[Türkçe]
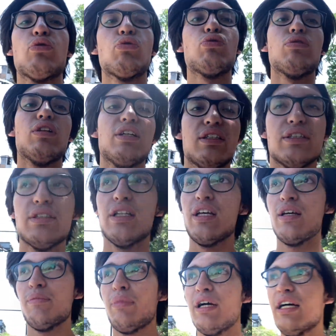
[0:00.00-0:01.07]
okullarının
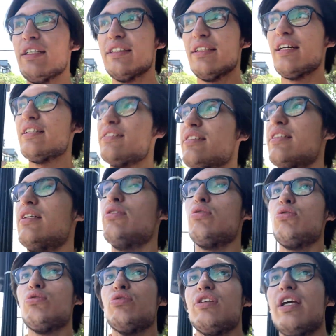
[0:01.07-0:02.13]
bayağı işte dersliklerinin
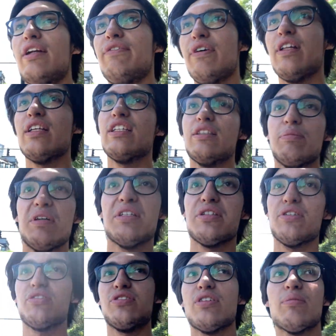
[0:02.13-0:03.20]
olduğu yere falan gitmeye
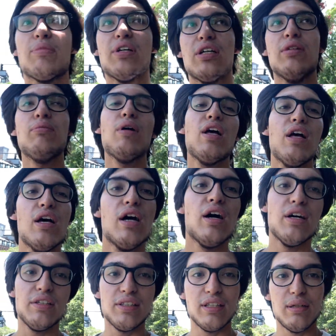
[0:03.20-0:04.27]
çalışacağım bakalım.
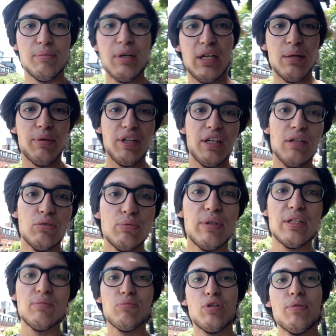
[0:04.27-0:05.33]
Haritadan baka baka
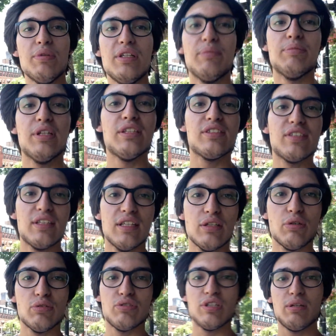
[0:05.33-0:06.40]
umarım bulabilirim de size de
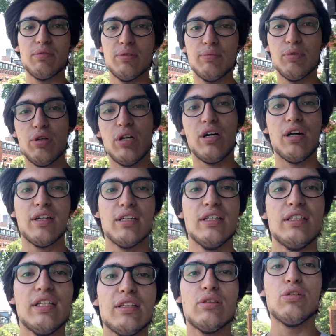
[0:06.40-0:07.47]
gösterebilirim. Böyle arkayı ne